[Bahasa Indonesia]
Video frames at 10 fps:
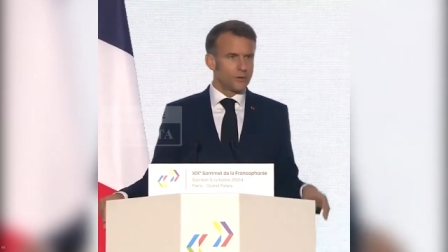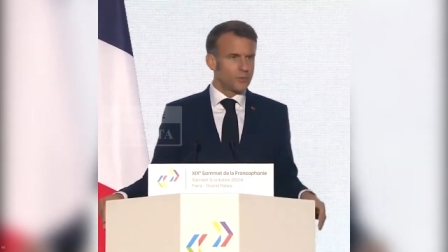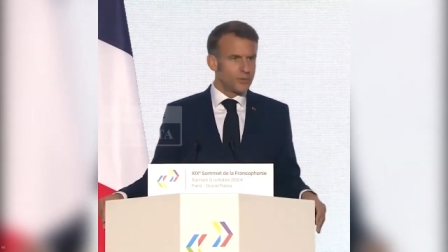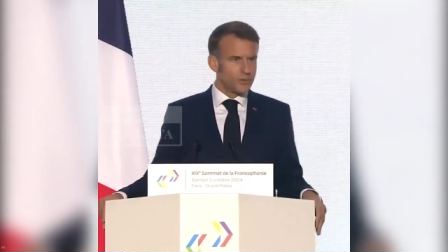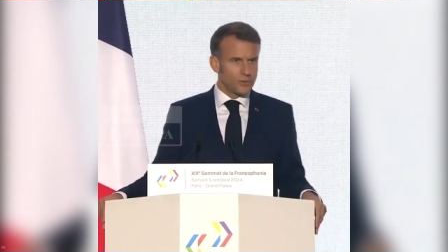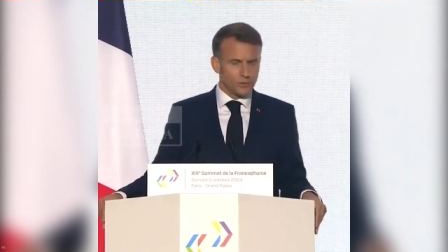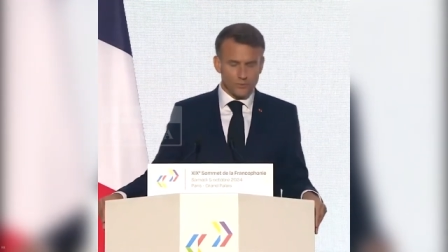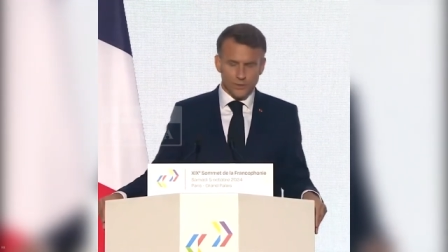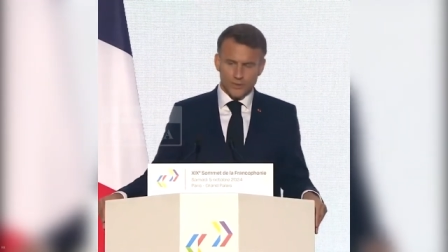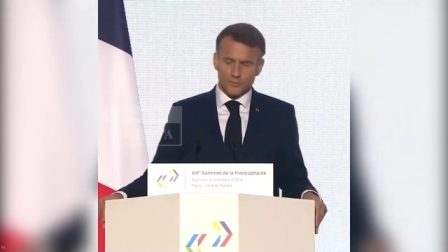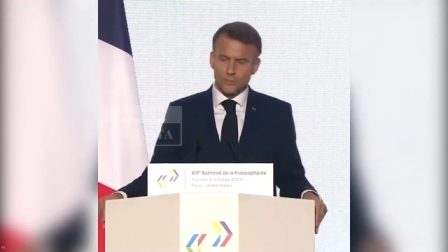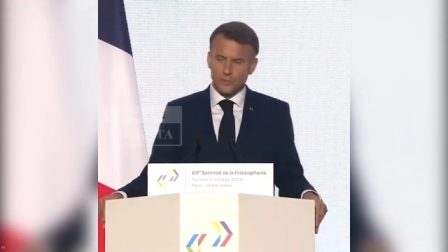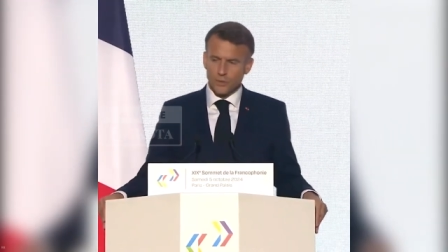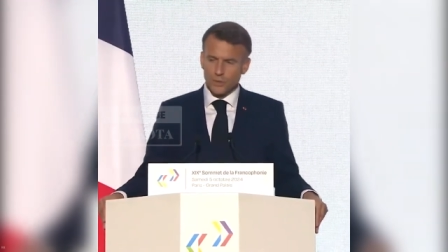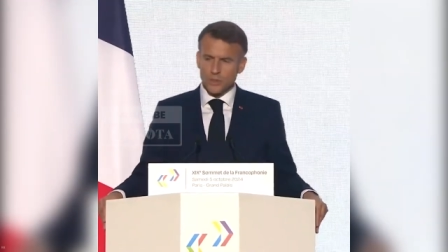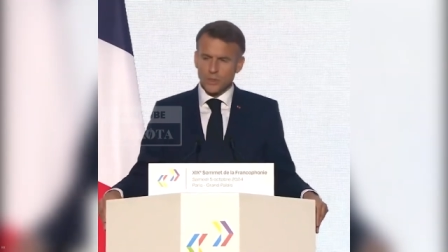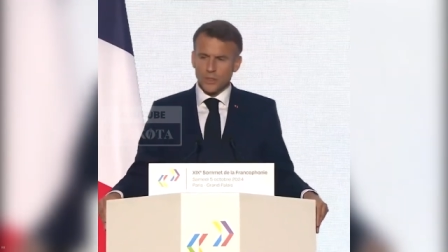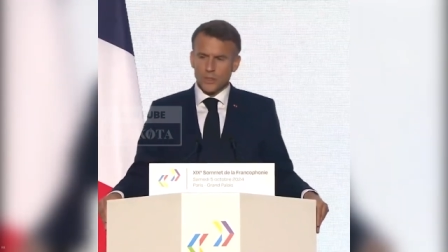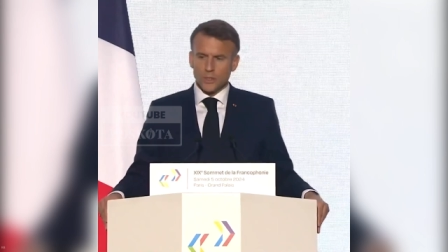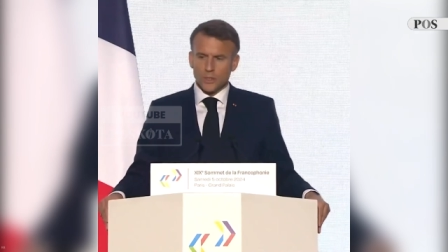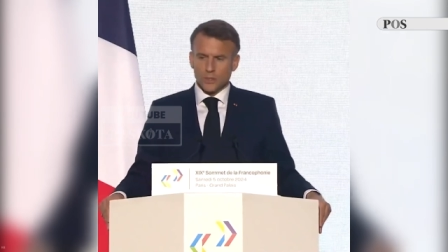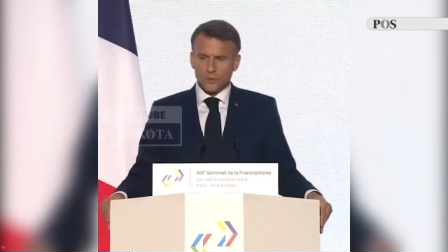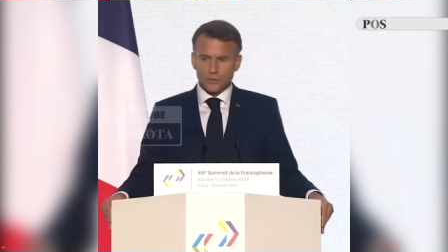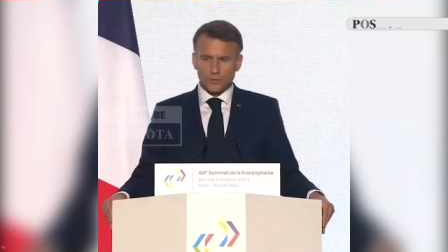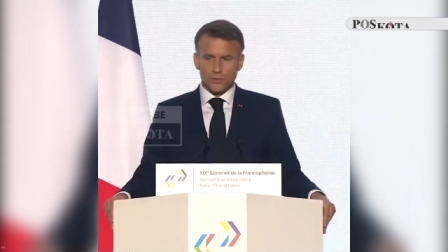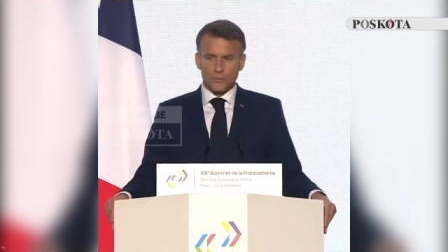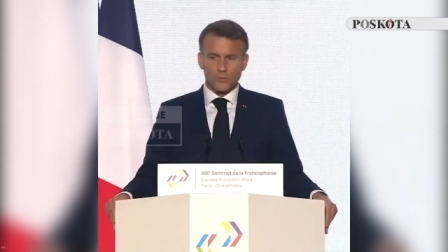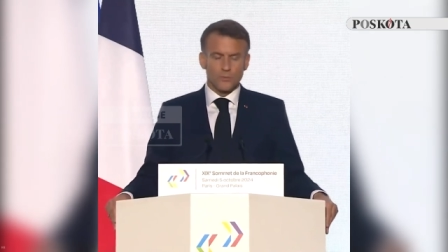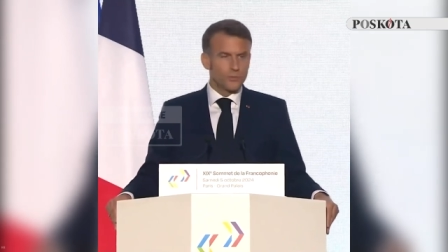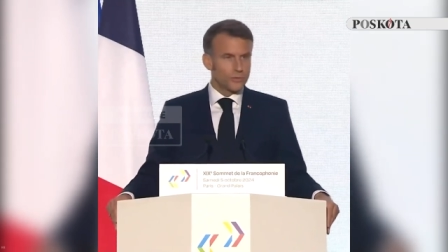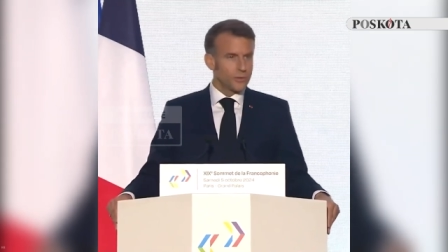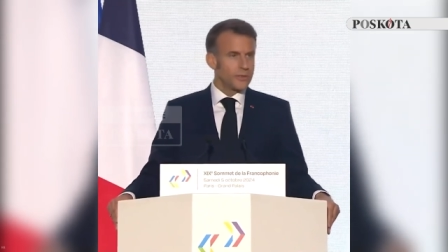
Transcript: Macron dan Netanyahu telah berkomunikasi melalui telepon,